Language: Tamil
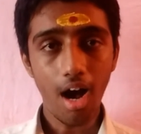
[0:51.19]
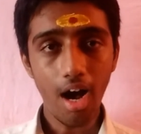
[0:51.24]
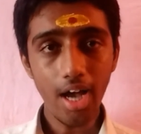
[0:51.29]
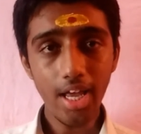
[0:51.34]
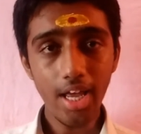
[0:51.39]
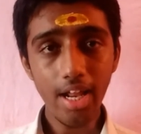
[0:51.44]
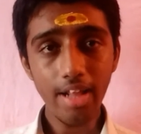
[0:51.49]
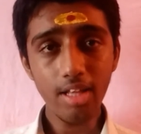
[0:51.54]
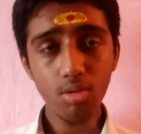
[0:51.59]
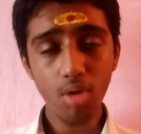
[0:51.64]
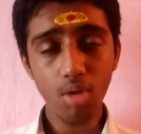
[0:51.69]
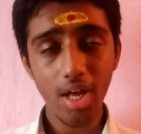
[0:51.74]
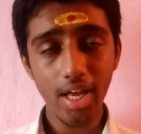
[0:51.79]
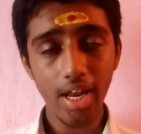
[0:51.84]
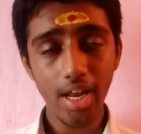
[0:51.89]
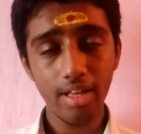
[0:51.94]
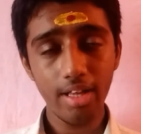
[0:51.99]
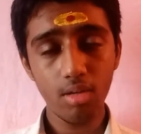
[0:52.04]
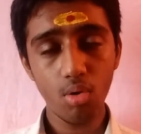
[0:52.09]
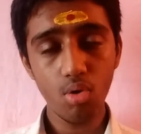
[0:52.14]
ஆயிரத்தி
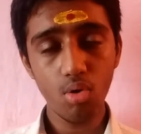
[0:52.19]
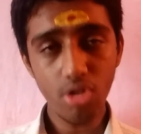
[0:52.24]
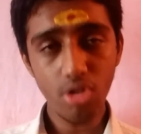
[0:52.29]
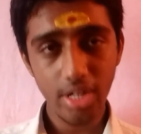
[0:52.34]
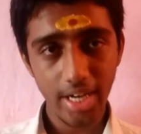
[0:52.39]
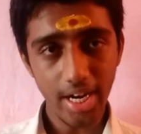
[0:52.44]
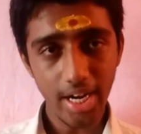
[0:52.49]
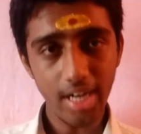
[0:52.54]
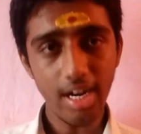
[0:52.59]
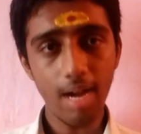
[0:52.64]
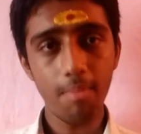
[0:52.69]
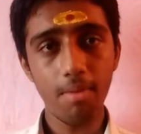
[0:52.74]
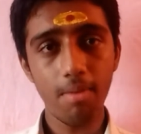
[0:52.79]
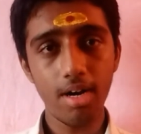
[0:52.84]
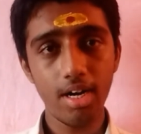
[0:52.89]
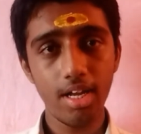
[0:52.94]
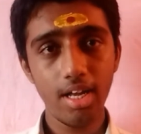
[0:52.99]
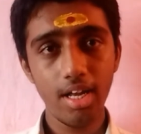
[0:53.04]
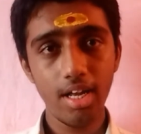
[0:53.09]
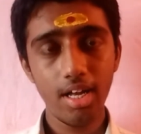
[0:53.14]
தொள்ளாயிரத்தி தொண்ணூற்றி ஏழாம்
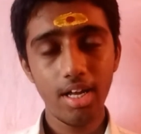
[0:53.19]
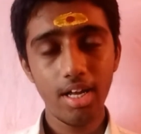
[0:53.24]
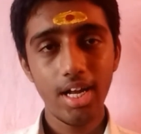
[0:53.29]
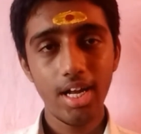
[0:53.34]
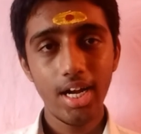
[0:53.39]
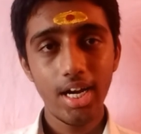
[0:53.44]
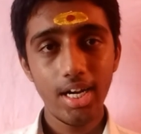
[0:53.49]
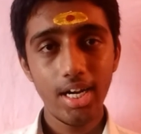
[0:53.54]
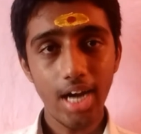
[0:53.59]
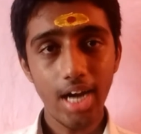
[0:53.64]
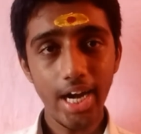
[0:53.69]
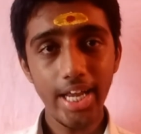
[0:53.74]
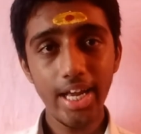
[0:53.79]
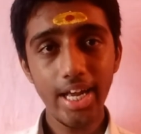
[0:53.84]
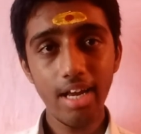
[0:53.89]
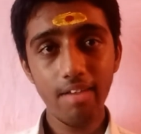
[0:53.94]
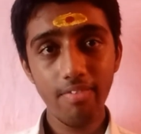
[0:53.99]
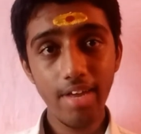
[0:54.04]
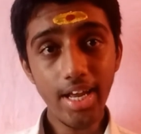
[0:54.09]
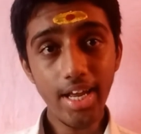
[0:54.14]
ஆண்டு
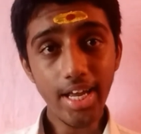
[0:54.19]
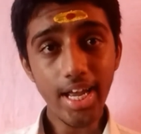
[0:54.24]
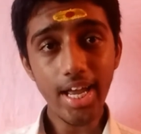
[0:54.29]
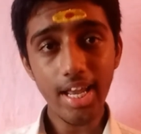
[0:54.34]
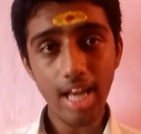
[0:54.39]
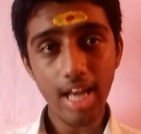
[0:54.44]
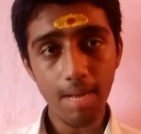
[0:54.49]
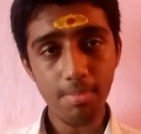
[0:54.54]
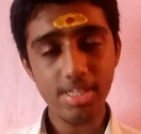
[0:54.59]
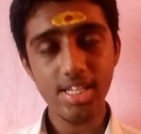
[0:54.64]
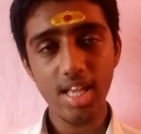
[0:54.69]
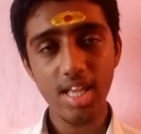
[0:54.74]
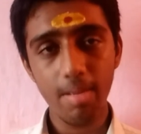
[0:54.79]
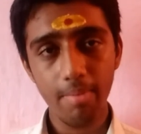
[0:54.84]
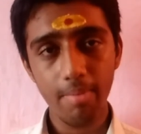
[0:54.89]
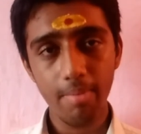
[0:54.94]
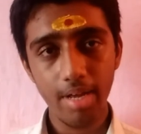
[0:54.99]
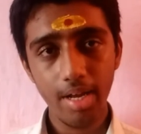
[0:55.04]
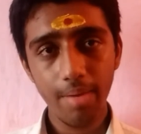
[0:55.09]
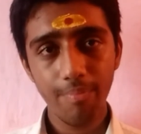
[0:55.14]
நடிகர் வி கே
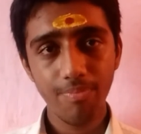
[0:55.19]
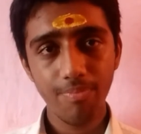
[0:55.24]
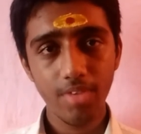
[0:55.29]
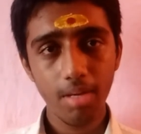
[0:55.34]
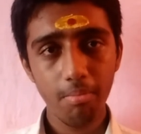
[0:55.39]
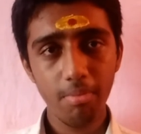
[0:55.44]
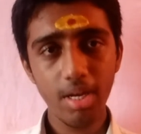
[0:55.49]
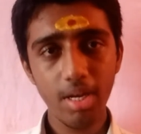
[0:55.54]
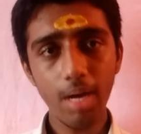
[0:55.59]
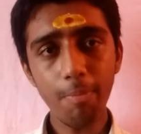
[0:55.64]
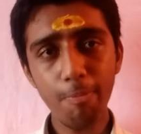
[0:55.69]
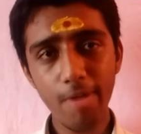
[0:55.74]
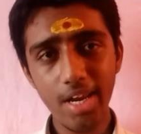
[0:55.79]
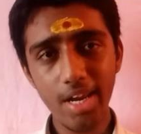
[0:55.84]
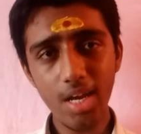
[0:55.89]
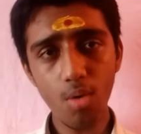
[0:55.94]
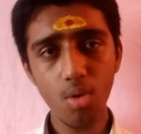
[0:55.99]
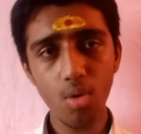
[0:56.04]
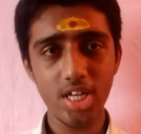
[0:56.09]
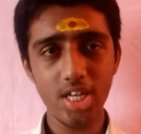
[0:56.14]
ராமசாமி
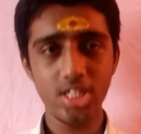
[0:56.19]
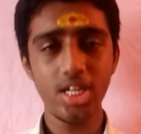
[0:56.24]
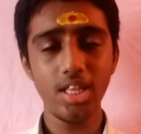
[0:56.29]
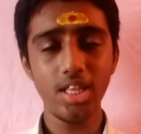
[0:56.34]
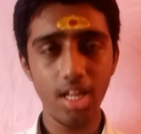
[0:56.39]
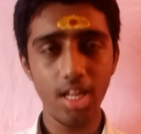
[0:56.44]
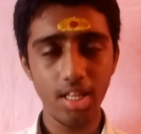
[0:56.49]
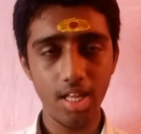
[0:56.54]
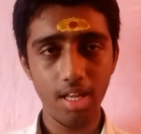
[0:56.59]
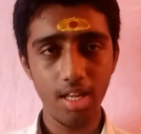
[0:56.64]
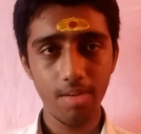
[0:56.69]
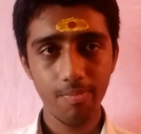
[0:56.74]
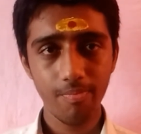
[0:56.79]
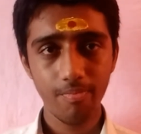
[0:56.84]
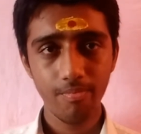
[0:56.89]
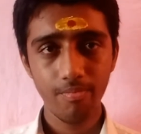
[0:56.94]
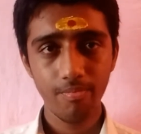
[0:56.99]
மிகப்பெரிய ஒரு கஷ்டத்தில் இருந்தார்